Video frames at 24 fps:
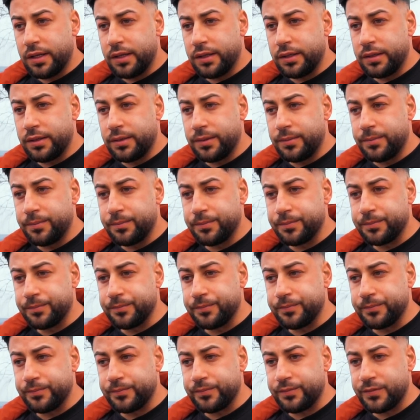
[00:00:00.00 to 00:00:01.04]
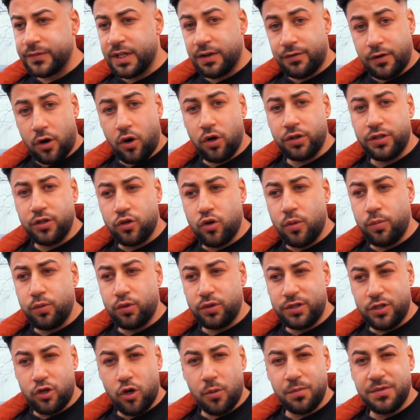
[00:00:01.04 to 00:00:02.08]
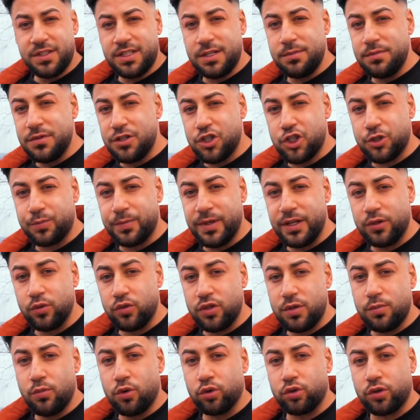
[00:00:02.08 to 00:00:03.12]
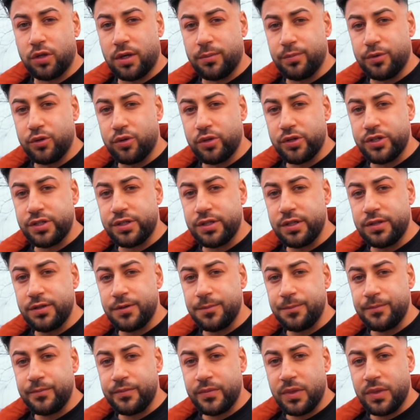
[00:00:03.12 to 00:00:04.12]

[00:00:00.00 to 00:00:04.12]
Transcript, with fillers: Ähm, da war auch die Kupplung, die kommt ziemlich spät und die Motorlampe leuchtet.